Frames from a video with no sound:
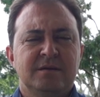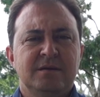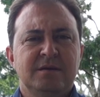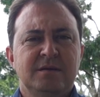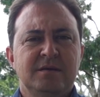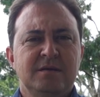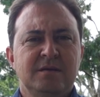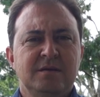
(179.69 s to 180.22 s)

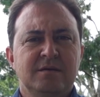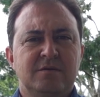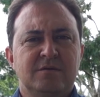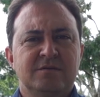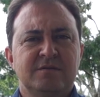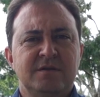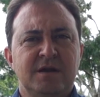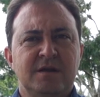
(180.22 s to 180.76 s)
e
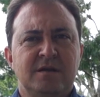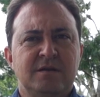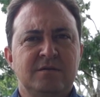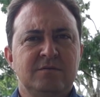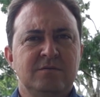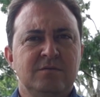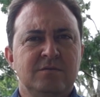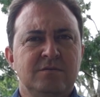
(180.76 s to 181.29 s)

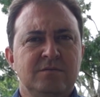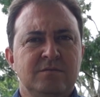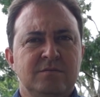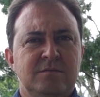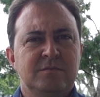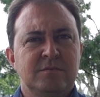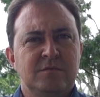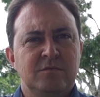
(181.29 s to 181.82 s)
considerando
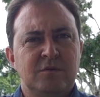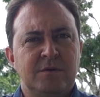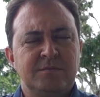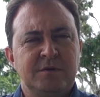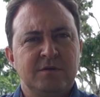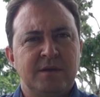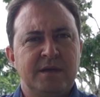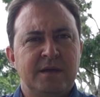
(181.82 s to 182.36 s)
o,
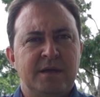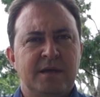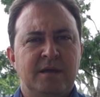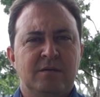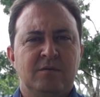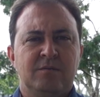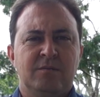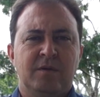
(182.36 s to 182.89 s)

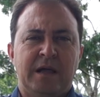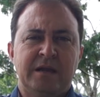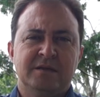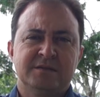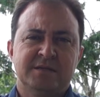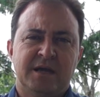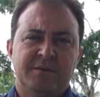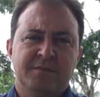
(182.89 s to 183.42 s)
é, o
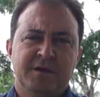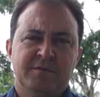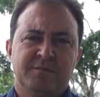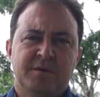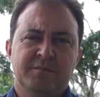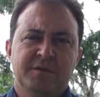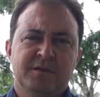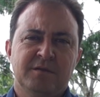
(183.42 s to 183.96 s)
balanceamento
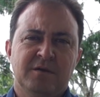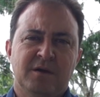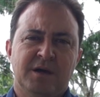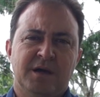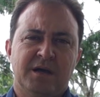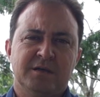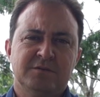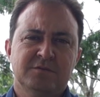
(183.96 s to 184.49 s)
para
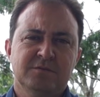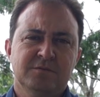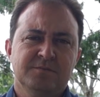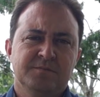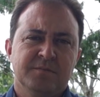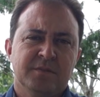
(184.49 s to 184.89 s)
aminoácido,